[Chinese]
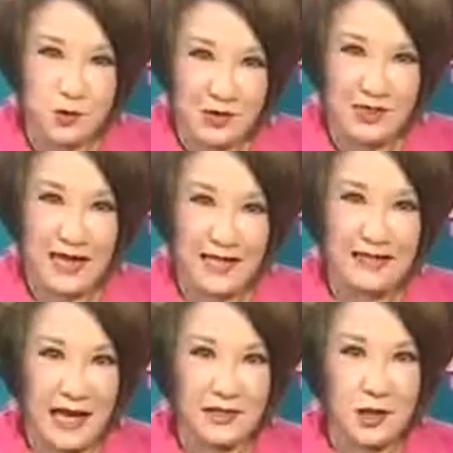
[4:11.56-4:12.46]
最
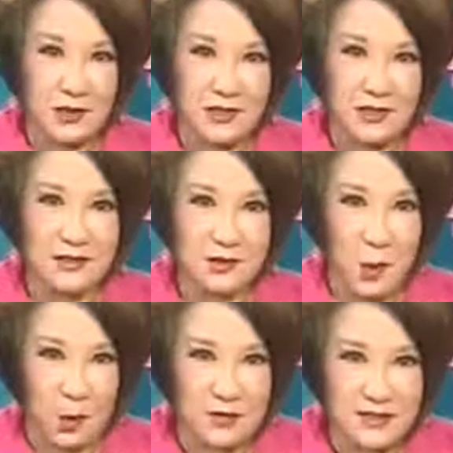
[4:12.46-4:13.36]
难拿到的
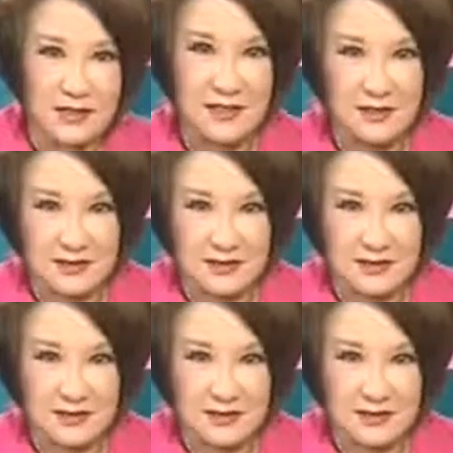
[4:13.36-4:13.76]
投资。